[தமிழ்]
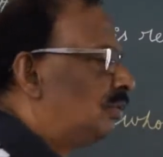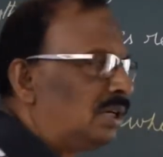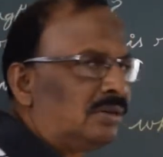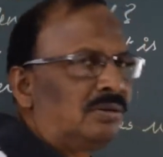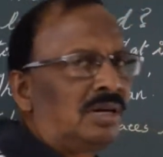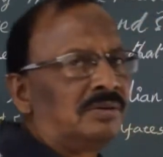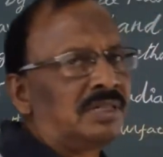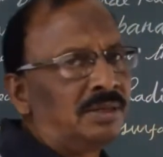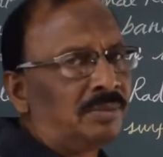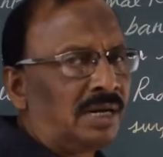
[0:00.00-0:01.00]
கூடன்னு கூட
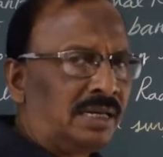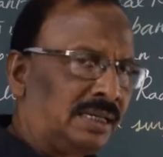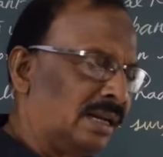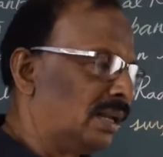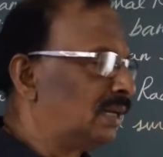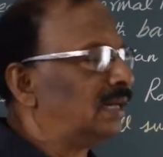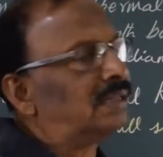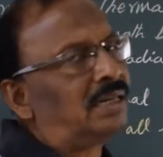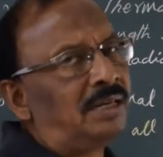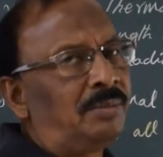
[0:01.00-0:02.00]
அவசியம் இல்லை எல்லா
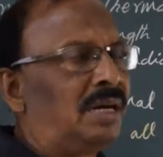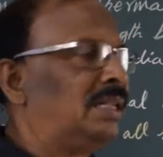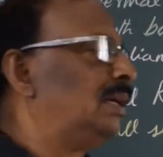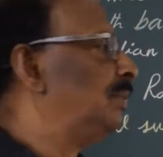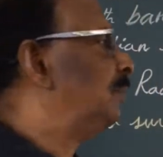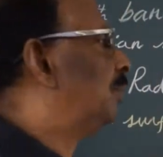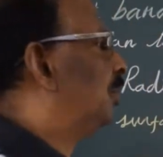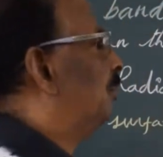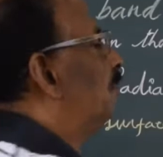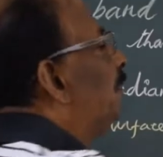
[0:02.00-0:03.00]
நேரத்துலையுமே அது எமிட் பண்ணும்